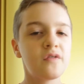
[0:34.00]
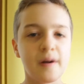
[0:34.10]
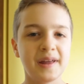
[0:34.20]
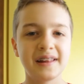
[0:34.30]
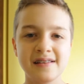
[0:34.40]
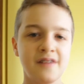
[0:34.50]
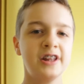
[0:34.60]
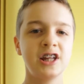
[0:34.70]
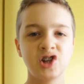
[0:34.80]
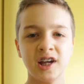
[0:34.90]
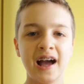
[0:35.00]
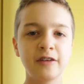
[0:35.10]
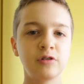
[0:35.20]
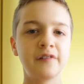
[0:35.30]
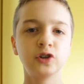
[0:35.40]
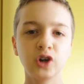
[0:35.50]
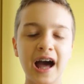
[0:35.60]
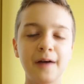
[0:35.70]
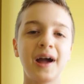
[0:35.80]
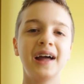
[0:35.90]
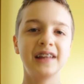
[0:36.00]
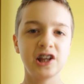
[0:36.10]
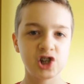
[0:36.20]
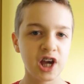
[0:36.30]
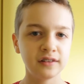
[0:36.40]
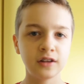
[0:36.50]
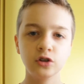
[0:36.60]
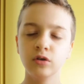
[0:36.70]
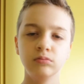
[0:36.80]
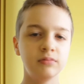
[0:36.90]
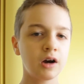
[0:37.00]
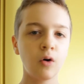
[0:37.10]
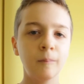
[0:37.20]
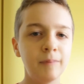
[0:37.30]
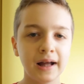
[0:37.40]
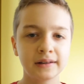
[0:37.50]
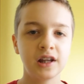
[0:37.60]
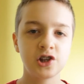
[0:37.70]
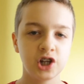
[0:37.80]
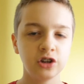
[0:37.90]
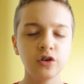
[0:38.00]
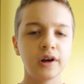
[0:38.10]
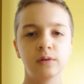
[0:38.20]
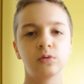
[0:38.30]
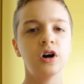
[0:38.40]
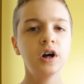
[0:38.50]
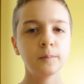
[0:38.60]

ovviamente se avete già in casa una fotocamera decente, non una compatta da 100 euro,